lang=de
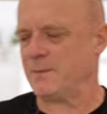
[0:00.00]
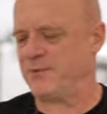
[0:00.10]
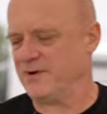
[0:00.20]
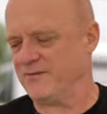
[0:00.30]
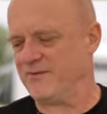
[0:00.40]
habt,
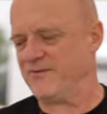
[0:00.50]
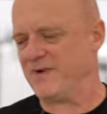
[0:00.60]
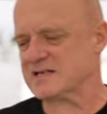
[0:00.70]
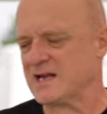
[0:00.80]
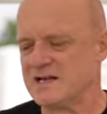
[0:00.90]

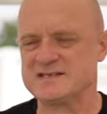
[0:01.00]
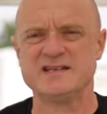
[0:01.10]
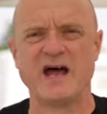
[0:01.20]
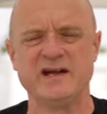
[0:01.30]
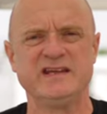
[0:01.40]
was heißt
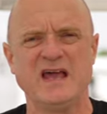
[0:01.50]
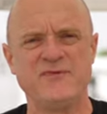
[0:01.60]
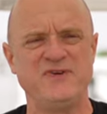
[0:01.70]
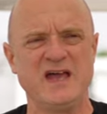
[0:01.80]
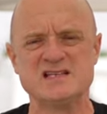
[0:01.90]
denn eigentlich
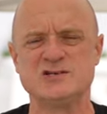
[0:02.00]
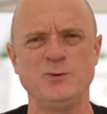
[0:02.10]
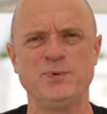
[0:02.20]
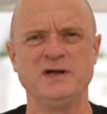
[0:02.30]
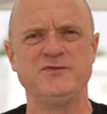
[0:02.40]

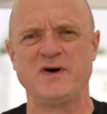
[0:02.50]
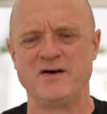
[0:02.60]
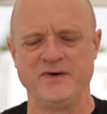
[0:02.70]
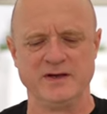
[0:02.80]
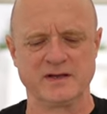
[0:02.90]

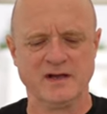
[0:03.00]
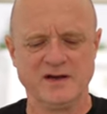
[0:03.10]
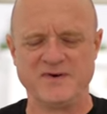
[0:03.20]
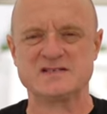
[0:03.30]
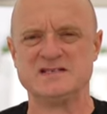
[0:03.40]
FES-Hybridfahrwerk?
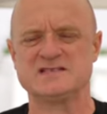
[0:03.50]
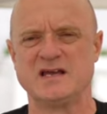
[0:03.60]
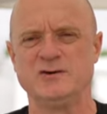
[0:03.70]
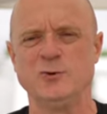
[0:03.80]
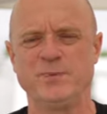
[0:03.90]
Was ist
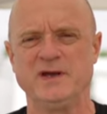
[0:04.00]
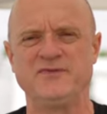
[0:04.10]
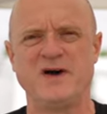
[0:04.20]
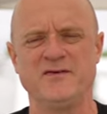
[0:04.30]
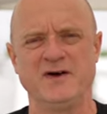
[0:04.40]
ein
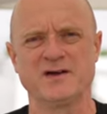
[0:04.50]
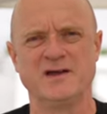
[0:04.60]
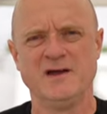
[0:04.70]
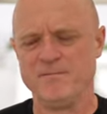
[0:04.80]
Hybridfahrwerk?